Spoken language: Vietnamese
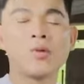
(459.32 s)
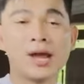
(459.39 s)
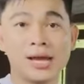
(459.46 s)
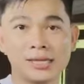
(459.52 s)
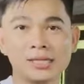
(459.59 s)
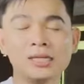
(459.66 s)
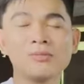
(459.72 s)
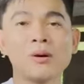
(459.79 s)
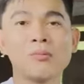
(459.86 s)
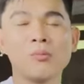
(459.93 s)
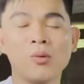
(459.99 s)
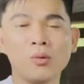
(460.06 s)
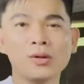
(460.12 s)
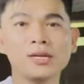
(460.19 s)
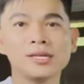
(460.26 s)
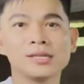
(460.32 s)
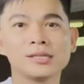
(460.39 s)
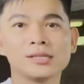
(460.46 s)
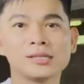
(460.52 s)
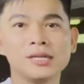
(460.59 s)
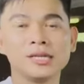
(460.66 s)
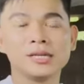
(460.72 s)
quả như mong muốn
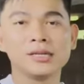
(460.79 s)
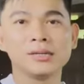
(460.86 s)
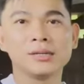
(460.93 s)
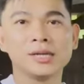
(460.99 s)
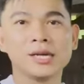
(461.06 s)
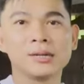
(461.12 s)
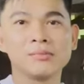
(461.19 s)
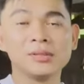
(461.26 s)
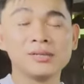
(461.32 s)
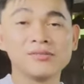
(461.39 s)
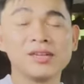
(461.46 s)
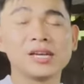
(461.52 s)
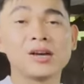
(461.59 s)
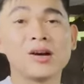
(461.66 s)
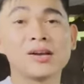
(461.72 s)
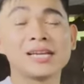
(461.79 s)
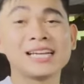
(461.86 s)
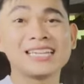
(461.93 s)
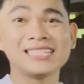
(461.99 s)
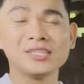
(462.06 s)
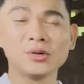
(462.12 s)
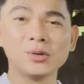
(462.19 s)
thì mình phải có cái
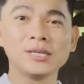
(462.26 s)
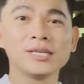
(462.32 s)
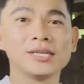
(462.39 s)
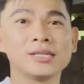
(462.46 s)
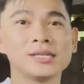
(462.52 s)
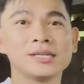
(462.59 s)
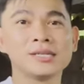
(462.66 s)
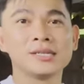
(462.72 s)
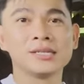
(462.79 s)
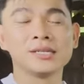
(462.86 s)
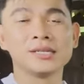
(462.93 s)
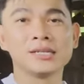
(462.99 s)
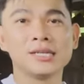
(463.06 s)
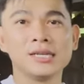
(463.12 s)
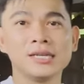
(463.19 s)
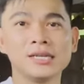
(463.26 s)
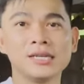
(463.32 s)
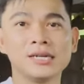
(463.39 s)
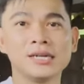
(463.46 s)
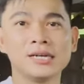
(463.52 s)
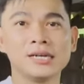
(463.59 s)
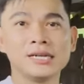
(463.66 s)
cách nuôi. Thì
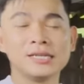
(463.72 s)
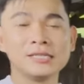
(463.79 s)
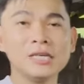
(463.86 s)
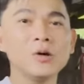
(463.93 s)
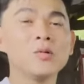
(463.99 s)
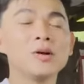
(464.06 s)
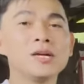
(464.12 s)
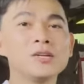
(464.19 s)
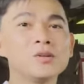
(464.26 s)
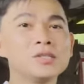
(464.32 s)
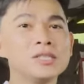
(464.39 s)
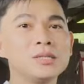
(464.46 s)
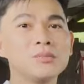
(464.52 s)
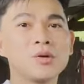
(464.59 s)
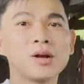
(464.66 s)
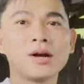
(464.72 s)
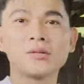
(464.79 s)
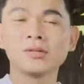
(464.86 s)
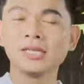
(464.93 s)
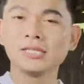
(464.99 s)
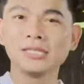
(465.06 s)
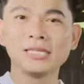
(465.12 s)
à, nhiều người nuôi chim bồ câu
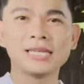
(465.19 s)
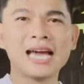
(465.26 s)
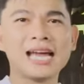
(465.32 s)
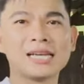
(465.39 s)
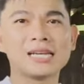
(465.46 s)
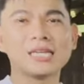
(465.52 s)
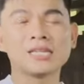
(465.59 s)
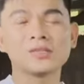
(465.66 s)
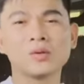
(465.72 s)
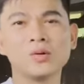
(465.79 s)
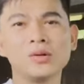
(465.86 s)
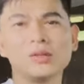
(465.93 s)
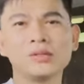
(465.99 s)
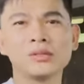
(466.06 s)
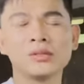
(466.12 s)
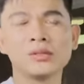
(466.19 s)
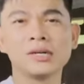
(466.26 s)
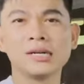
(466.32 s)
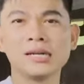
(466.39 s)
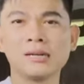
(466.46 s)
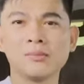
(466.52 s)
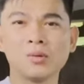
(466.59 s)
thì chỉ đạt được cái số lượng
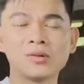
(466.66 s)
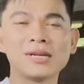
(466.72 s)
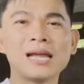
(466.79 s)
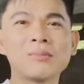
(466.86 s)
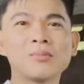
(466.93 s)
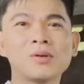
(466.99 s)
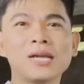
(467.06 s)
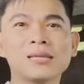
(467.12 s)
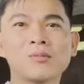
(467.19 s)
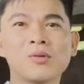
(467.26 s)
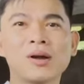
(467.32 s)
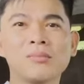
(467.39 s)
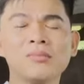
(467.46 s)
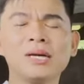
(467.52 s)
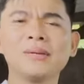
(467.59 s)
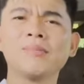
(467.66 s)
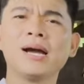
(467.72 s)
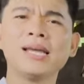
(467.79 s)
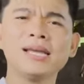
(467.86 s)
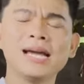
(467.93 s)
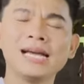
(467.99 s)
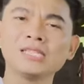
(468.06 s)
à, một năm nó đẻ được khoảng mười
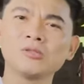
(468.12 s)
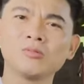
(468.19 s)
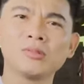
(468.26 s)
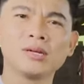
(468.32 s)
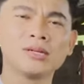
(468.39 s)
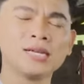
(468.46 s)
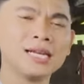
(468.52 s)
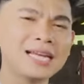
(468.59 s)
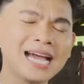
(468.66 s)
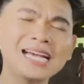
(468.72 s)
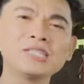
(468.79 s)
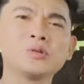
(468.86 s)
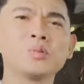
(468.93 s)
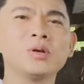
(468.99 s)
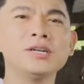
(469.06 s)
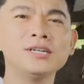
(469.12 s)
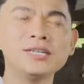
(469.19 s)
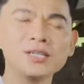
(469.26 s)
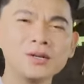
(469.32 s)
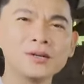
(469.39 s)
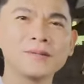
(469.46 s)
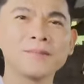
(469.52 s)
mấy hai chục đến hai chục lứa
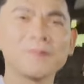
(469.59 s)
thôi